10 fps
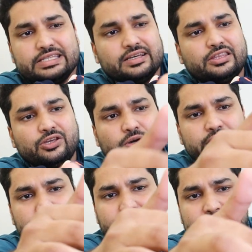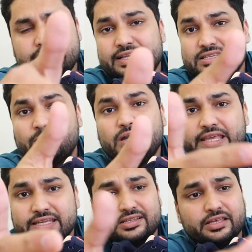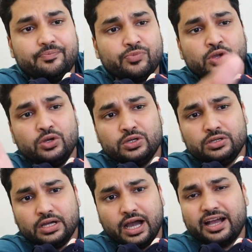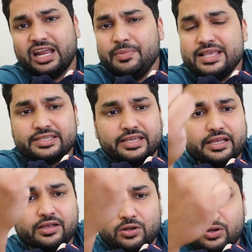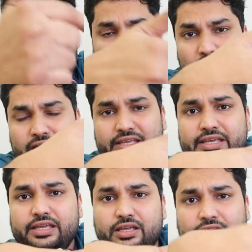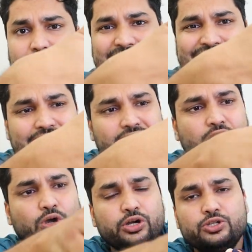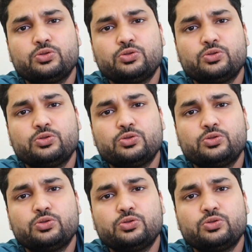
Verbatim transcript: की जाती है और इस तरीके से असेंबल्ड किया जाता है अगर मैं इसकी कॉलर की लाइनिंग की और